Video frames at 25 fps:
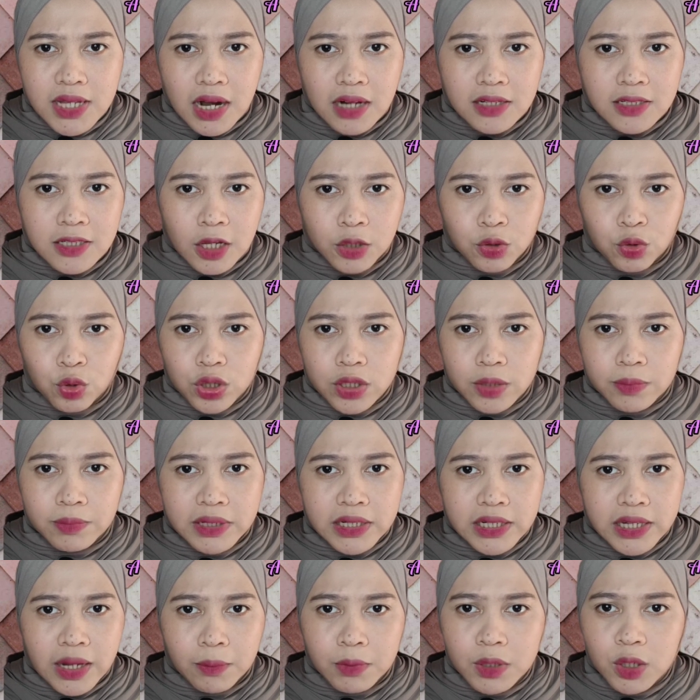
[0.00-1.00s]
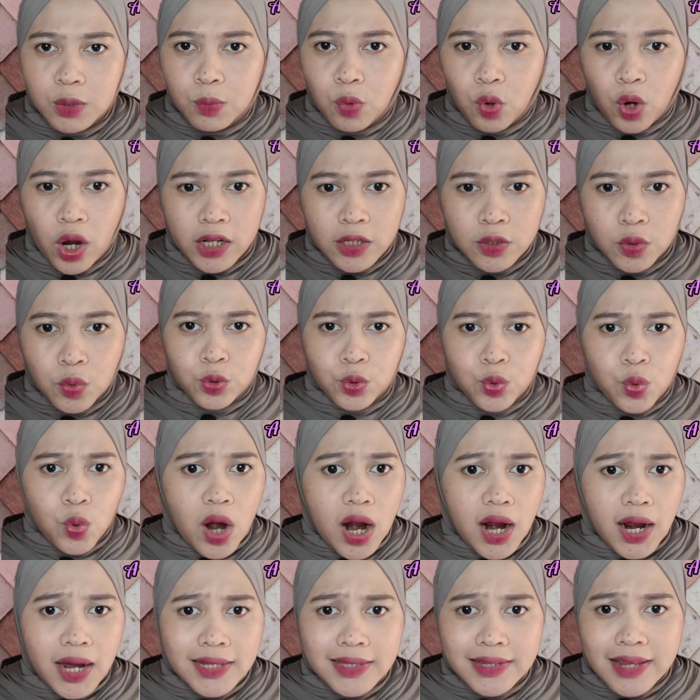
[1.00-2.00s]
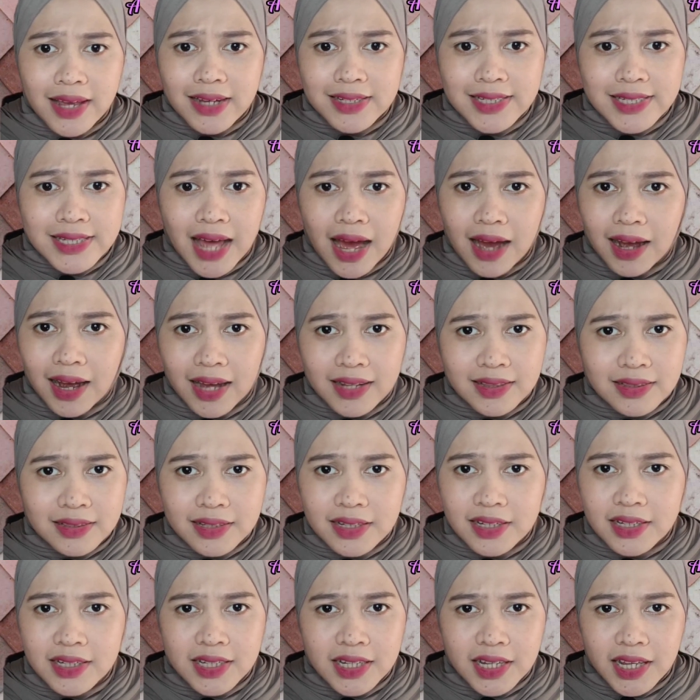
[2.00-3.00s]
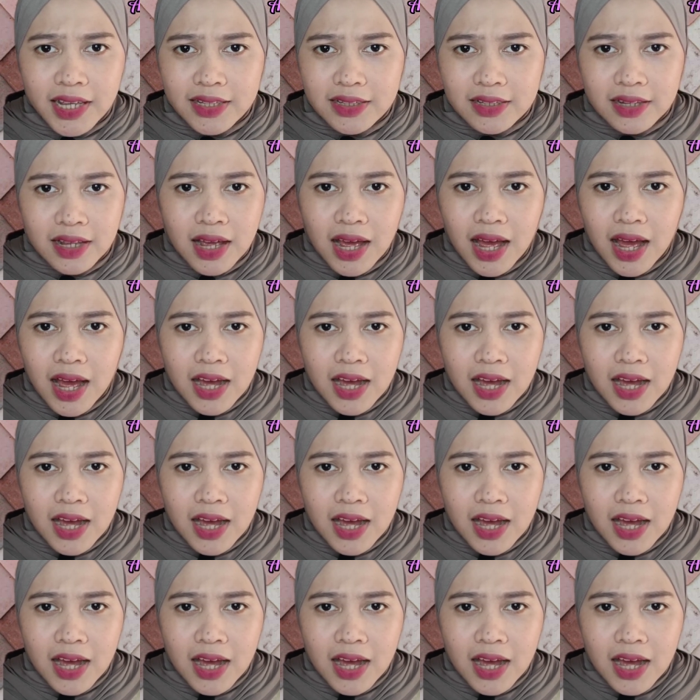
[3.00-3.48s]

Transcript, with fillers: salah satu temennya menemukan ruangan yang sangat dingin.